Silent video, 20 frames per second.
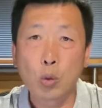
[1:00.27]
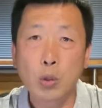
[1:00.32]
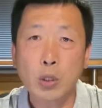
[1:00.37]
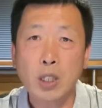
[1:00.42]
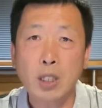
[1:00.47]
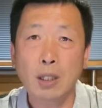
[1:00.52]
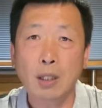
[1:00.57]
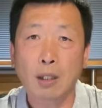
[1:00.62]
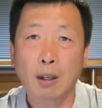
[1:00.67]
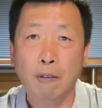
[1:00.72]

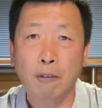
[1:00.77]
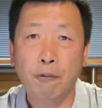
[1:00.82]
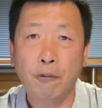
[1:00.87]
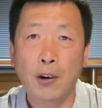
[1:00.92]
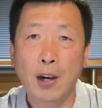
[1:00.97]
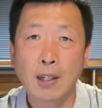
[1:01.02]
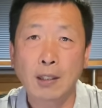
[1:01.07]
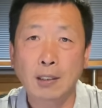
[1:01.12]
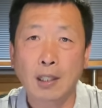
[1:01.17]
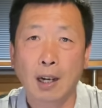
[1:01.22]
悉的
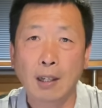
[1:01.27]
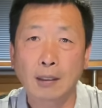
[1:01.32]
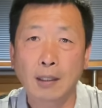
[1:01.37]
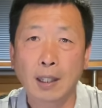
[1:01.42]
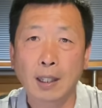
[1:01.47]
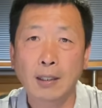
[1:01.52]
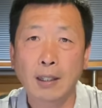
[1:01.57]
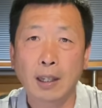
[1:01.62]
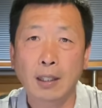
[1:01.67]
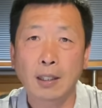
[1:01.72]
封城
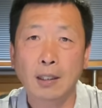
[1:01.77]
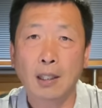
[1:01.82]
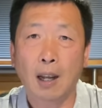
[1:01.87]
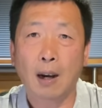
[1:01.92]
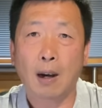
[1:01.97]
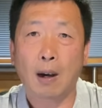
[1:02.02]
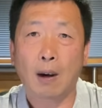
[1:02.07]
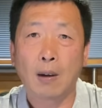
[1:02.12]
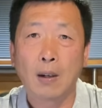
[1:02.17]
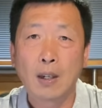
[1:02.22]
的那一
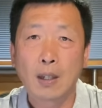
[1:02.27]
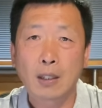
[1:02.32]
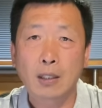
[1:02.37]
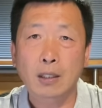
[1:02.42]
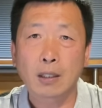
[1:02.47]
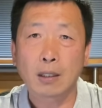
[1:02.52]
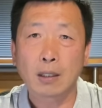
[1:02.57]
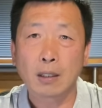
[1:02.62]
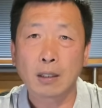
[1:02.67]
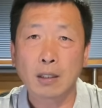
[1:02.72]
套
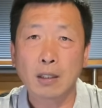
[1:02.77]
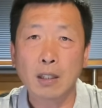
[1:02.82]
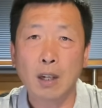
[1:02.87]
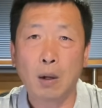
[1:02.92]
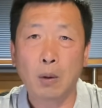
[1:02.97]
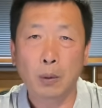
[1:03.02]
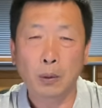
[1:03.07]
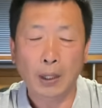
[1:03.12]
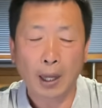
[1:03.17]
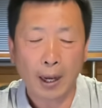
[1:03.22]
是
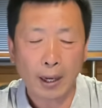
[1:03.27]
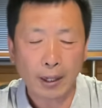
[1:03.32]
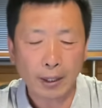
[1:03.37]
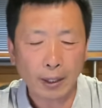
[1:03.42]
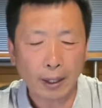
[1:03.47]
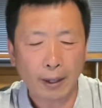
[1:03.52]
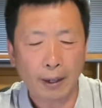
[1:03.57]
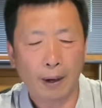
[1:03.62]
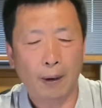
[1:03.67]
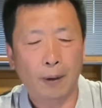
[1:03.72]
又来
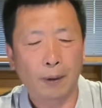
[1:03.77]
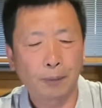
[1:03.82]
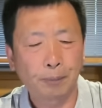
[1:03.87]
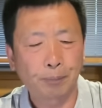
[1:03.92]
了。